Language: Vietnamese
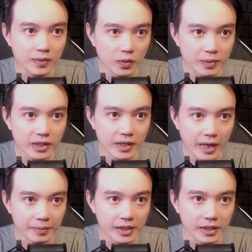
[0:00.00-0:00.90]
cũng biết nên
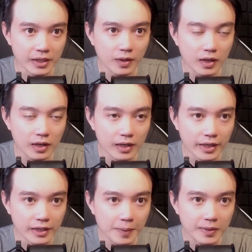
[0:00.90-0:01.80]
làm gì,
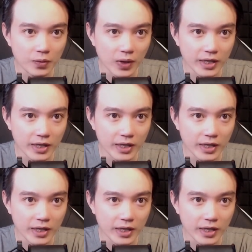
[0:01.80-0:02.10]
liền lấp vào khoảng